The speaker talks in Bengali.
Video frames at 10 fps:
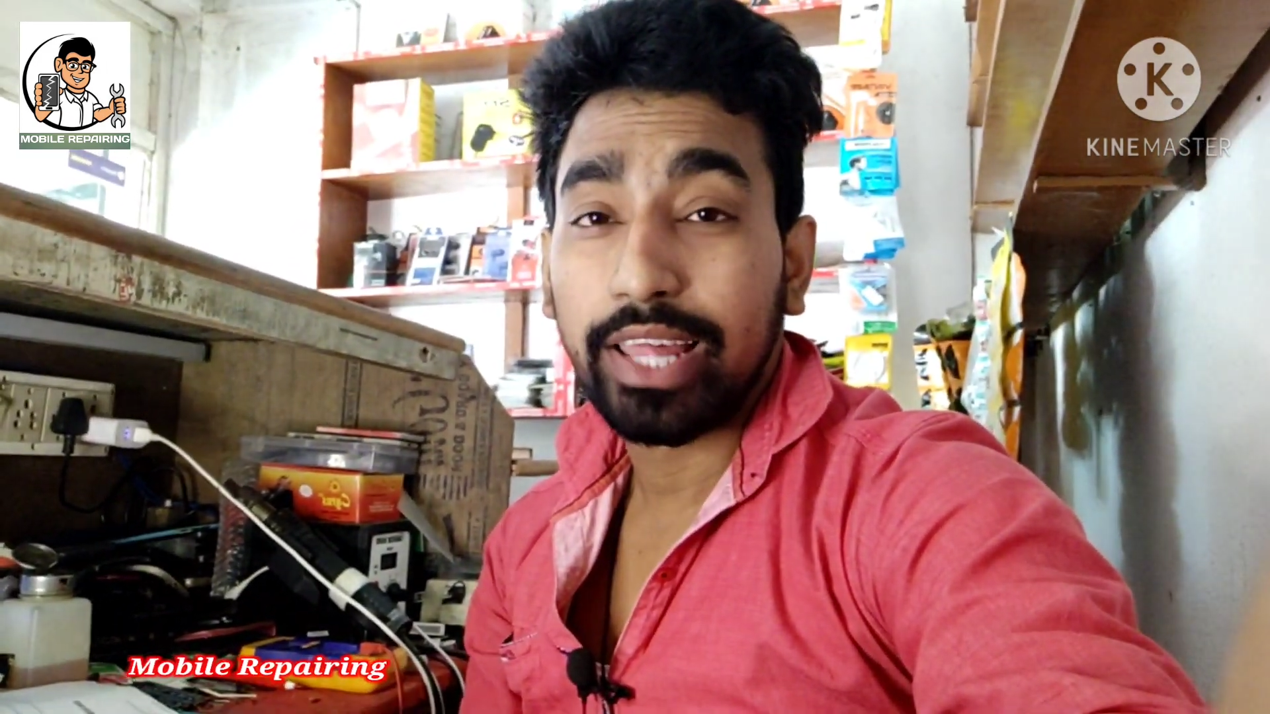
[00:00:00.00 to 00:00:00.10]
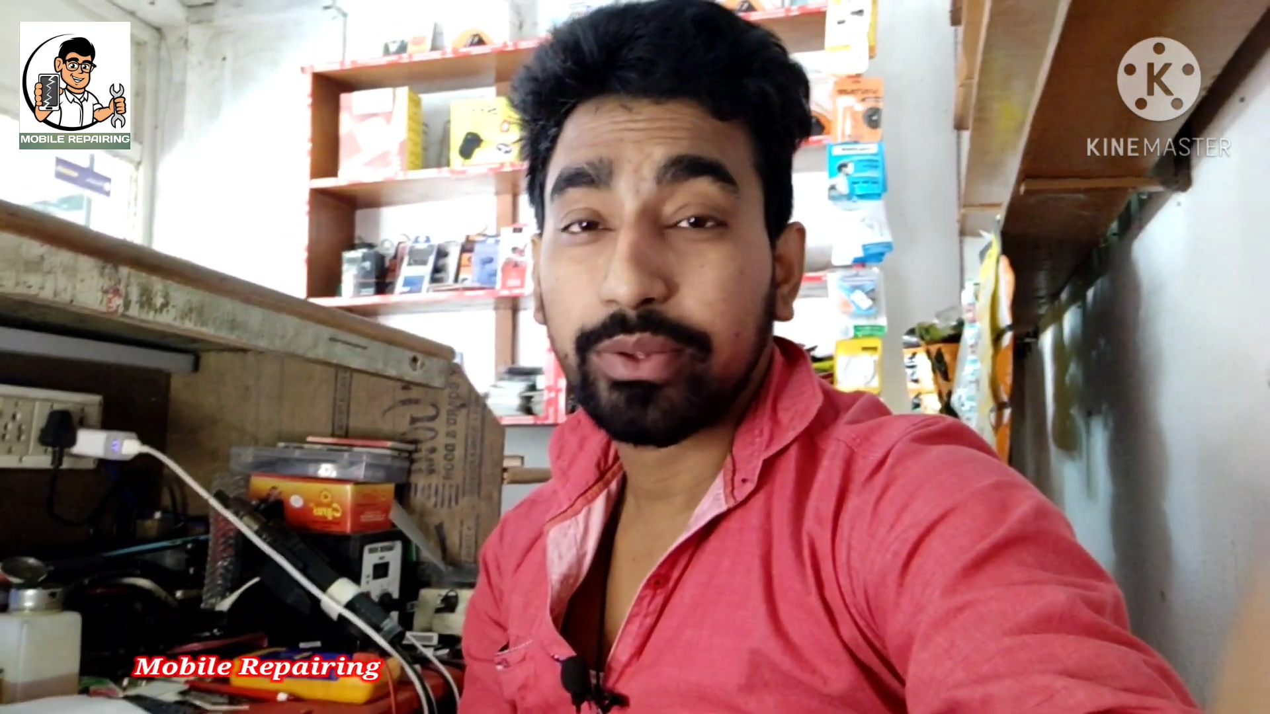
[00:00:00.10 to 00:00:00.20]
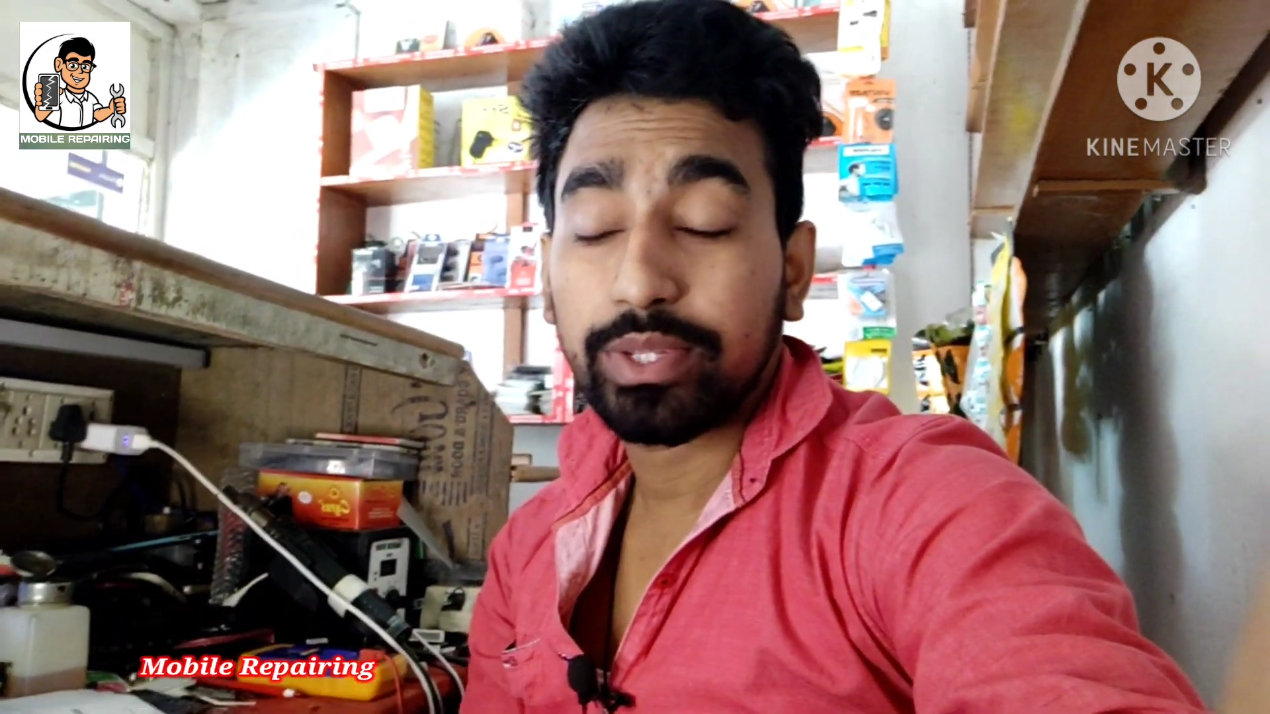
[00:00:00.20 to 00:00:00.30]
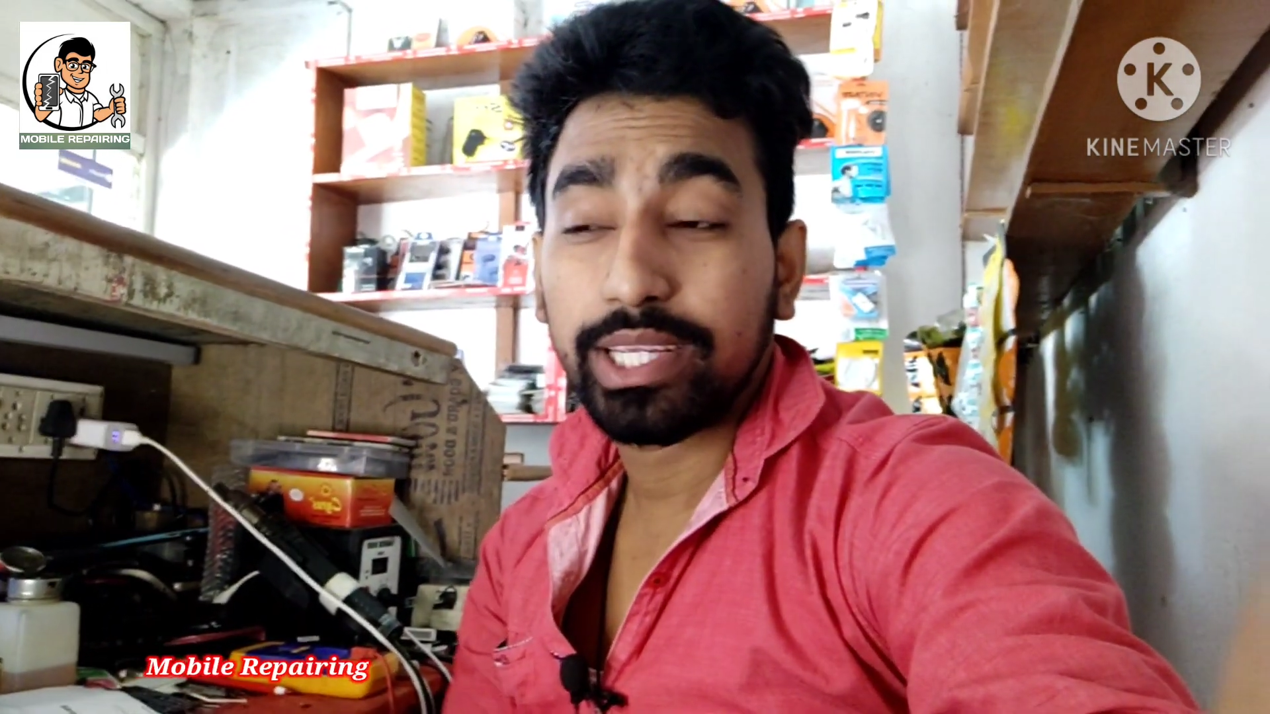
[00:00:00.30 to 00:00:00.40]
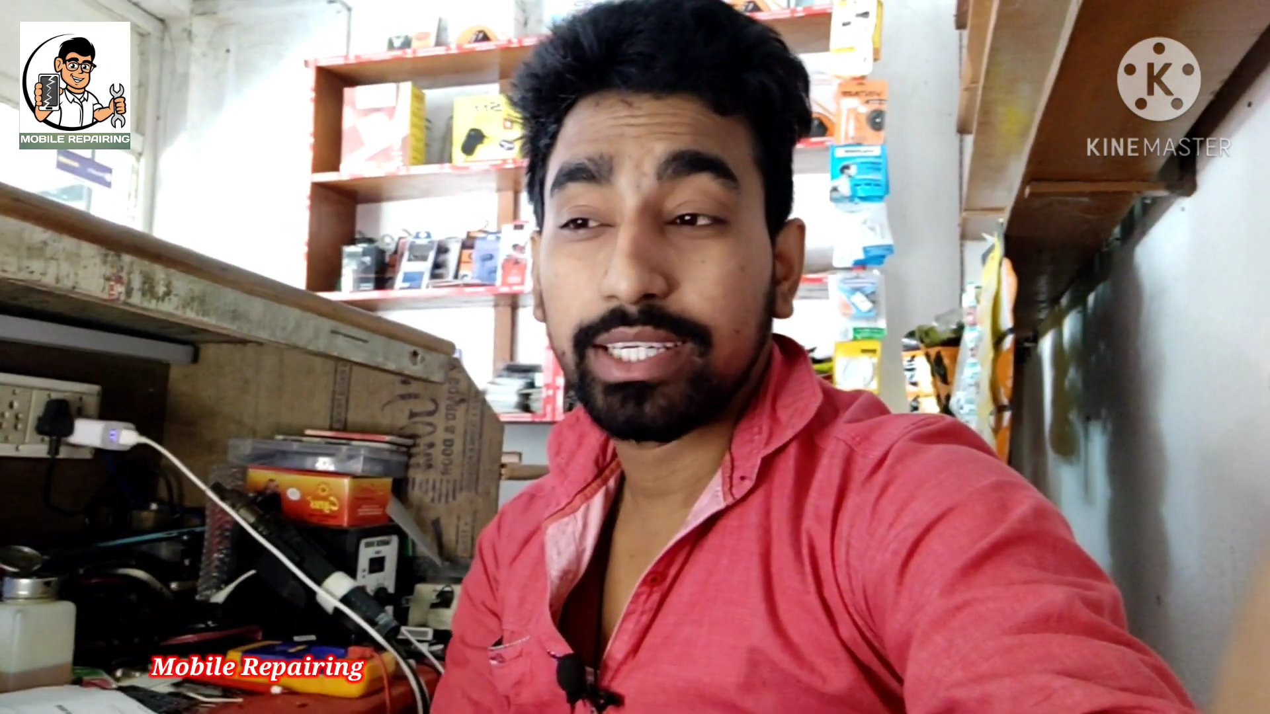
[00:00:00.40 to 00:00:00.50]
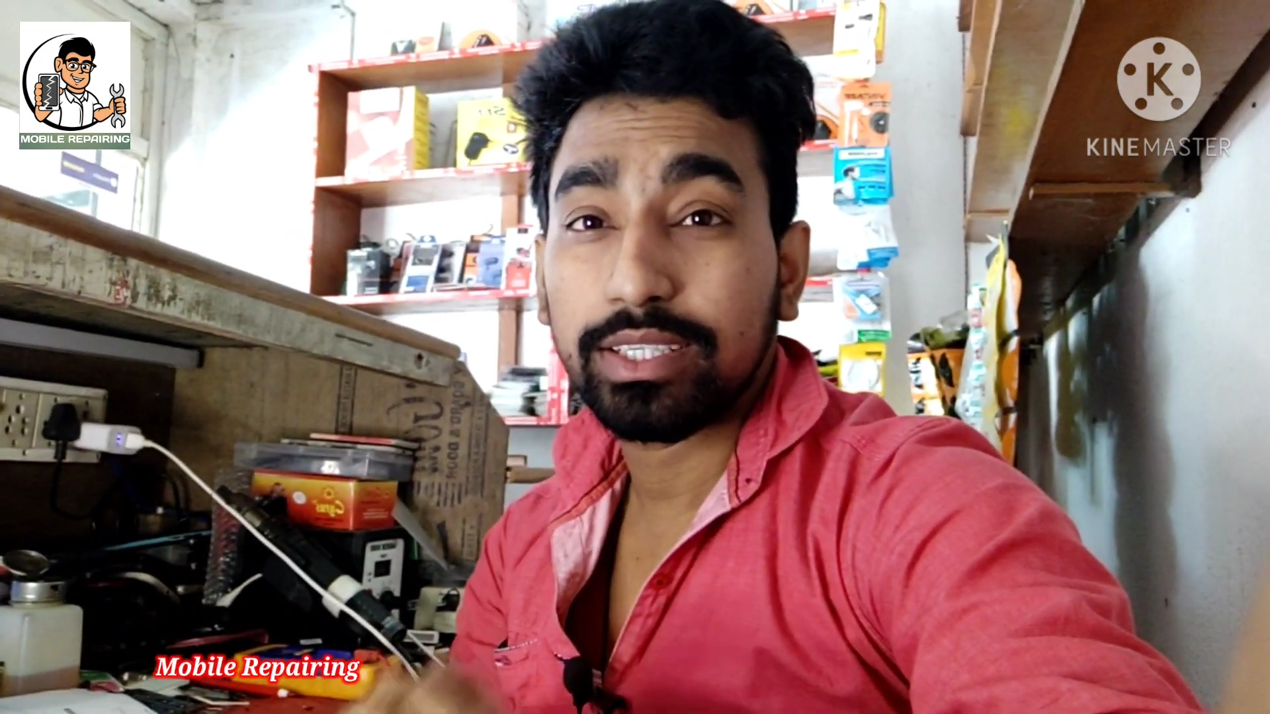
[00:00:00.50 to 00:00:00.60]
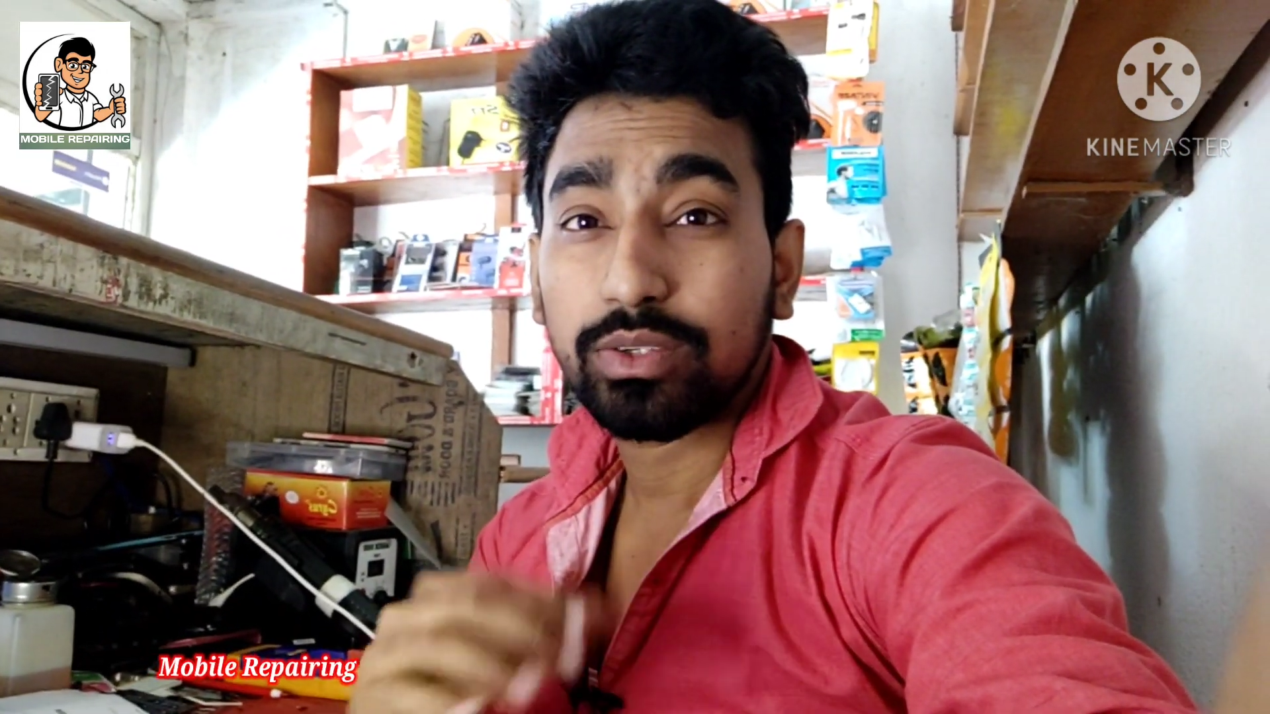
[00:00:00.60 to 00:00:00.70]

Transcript: এতদিন